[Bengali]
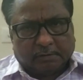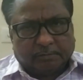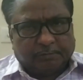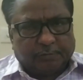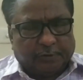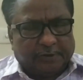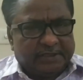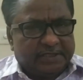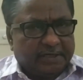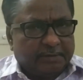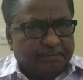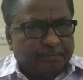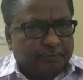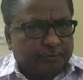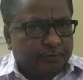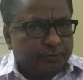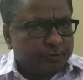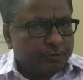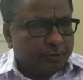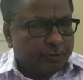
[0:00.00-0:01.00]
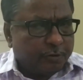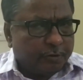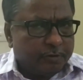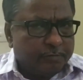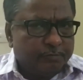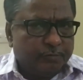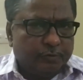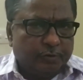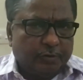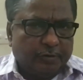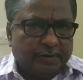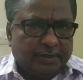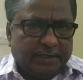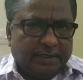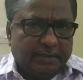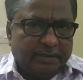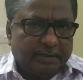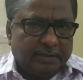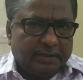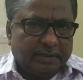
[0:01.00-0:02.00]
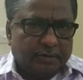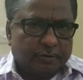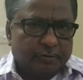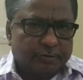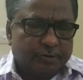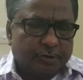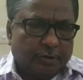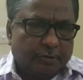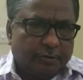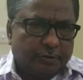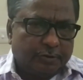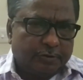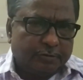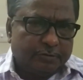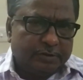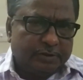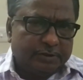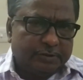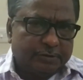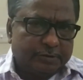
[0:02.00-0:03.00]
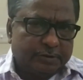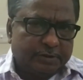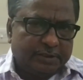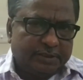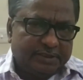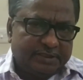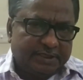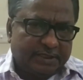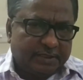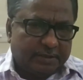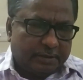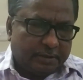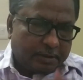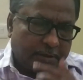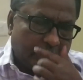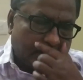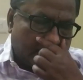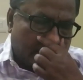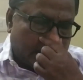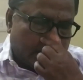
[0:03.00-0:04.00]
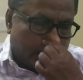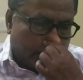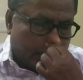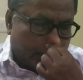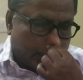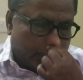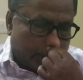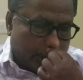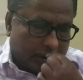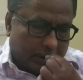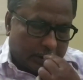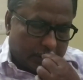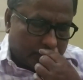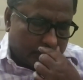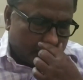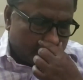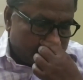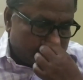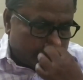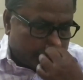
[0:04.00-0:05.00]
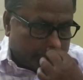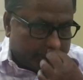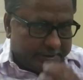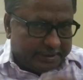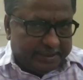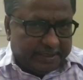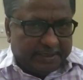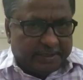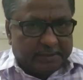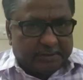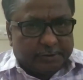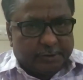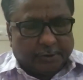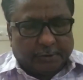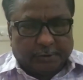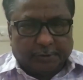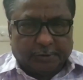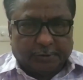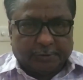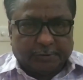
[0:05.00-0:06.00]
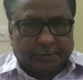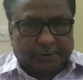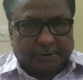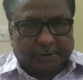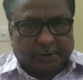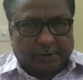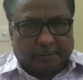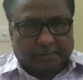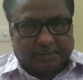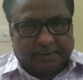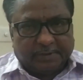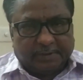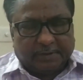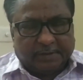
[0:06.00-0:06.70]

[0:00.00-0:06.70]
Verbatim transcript: বইটার কোনো রকম মূল্য নেই কিন্তু সংগ্রহ নিজ নিজের উদ্যোগ নিয়ে সংগ্রহ করতে হবে